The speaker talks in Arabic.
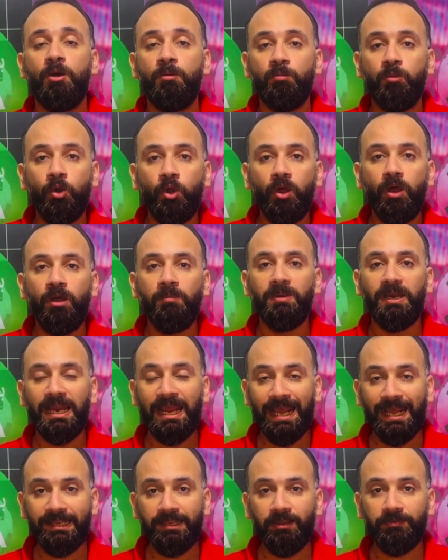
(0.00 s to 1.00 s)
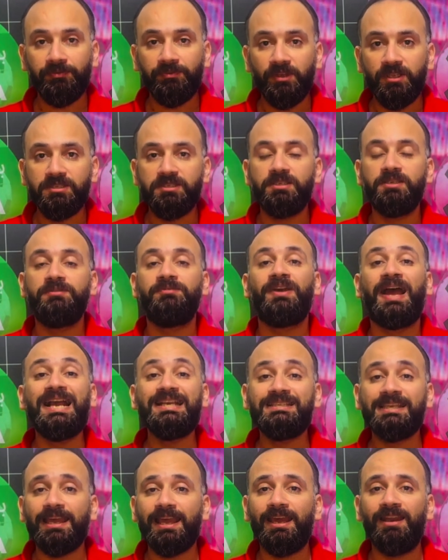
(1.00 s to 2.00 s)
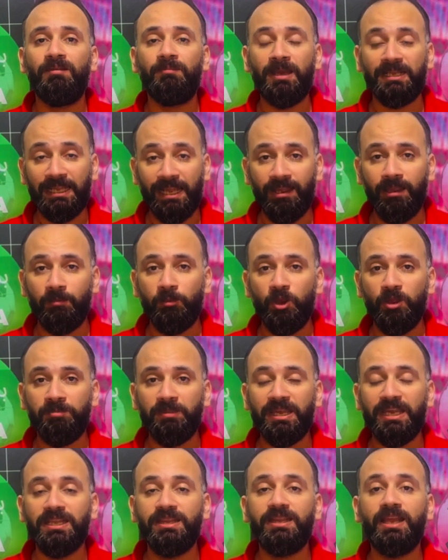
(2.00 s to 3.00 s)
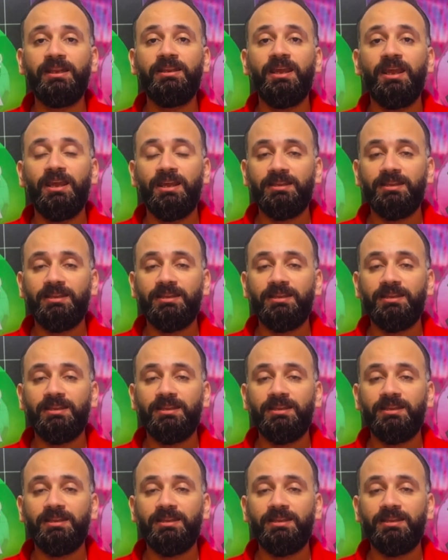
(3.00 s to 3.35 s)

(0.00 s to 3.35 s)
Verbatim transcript: مقابل هدف نظيف عايز اتكلم عن حاجه مهمه جدا